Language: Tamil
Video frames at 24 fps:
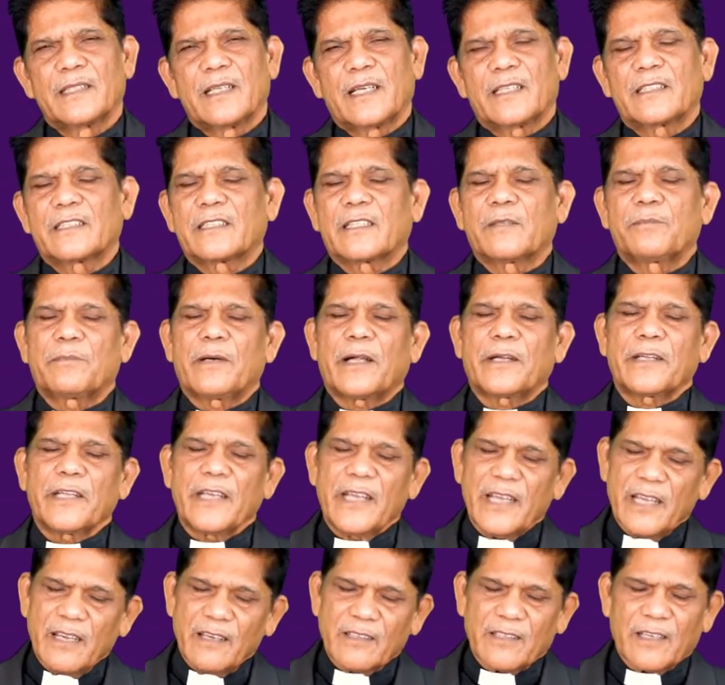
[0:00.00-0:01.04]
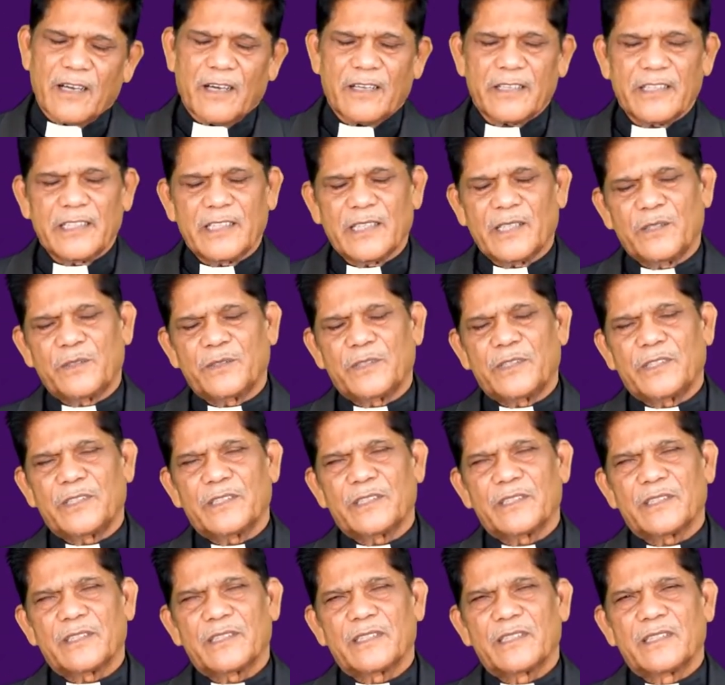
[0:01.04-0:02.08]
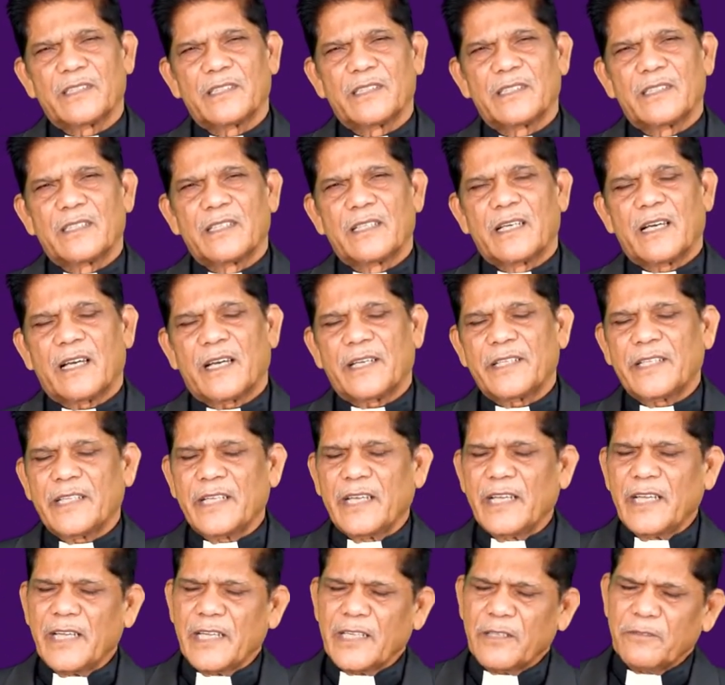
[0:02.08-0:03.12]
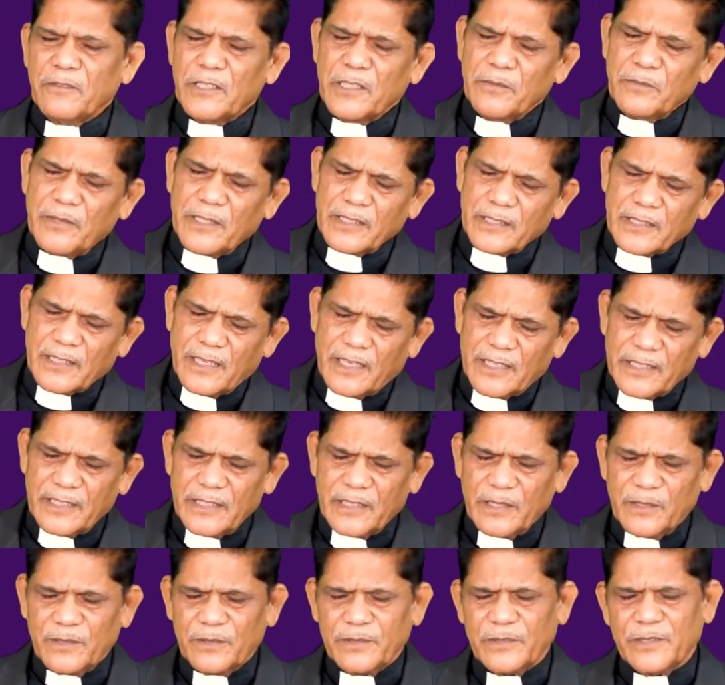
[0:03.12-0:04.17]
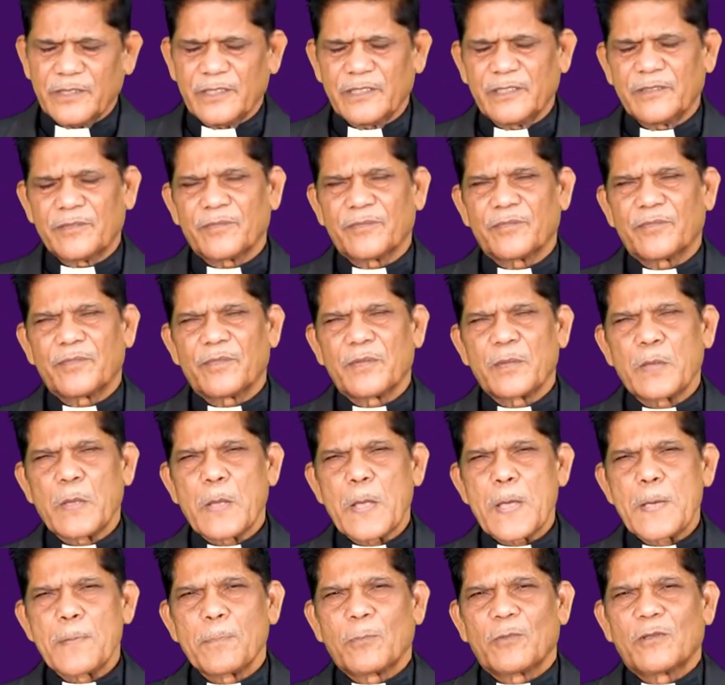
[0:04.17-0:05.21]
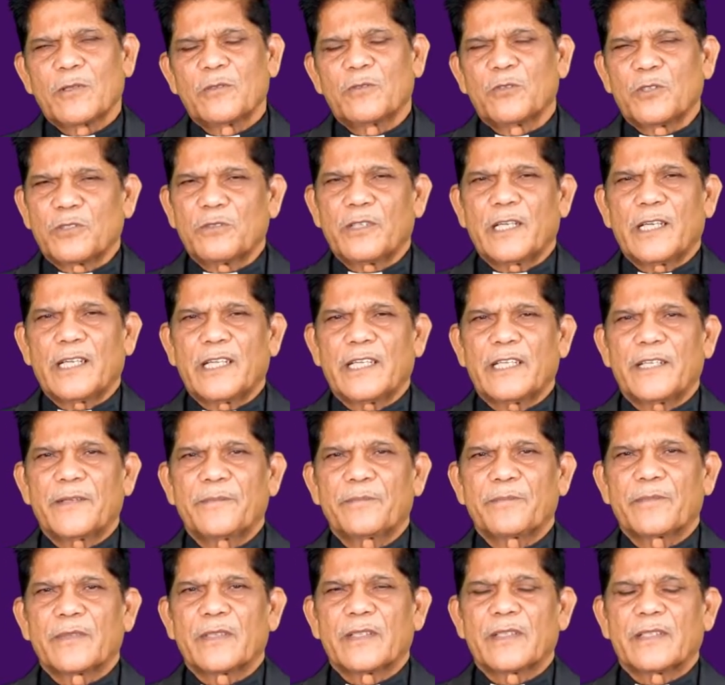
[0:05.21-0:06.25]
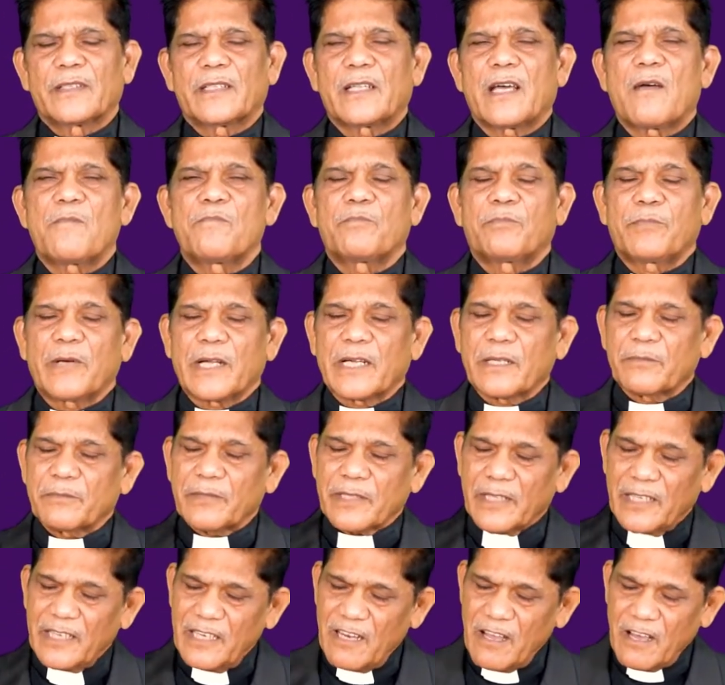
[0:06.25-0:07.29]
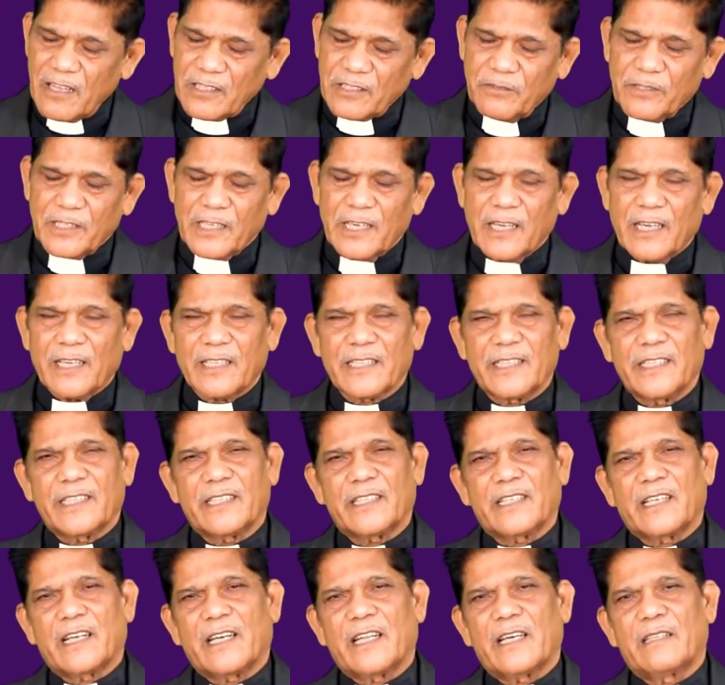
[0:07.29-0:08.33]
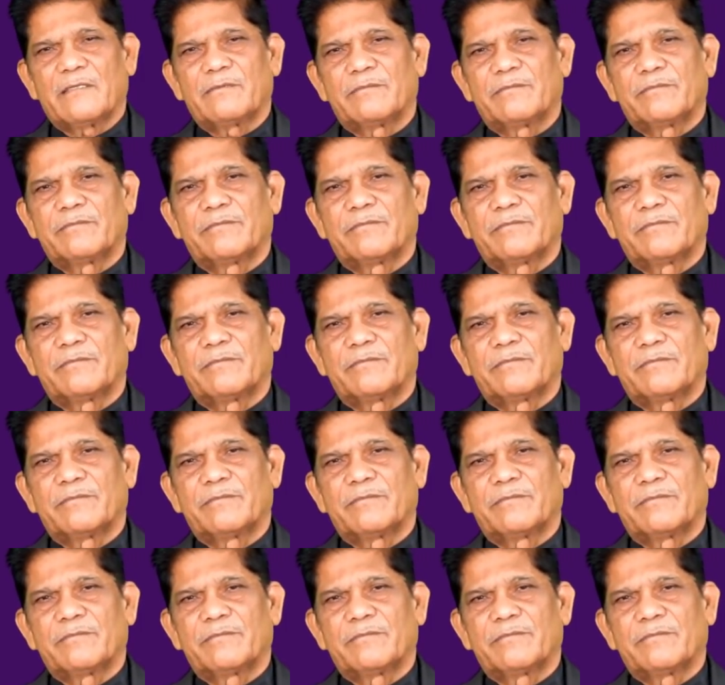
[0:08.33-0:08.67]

அதற்கு அநேக காரியங்கள் உண்டு அநேக விதமான காரியங்கள் உண்டு ஒருவேளை நாம் பணம் இல்லாதவர்களாக இருக்கலாம்